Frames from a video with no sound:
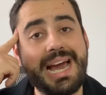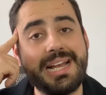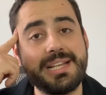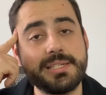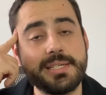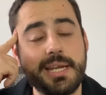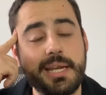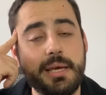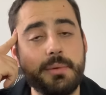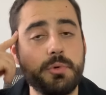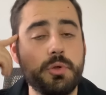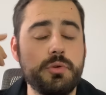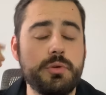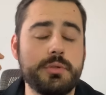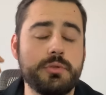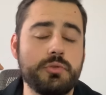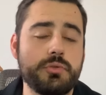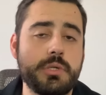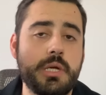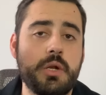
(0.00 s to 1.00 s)
al cerebro,
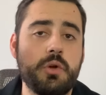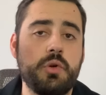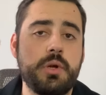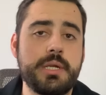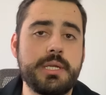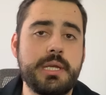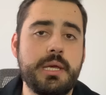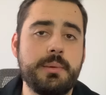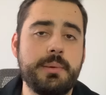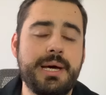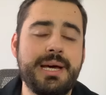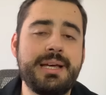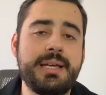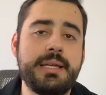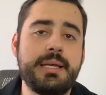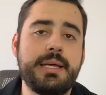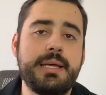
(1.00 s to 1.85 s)
entonces ya no le lleva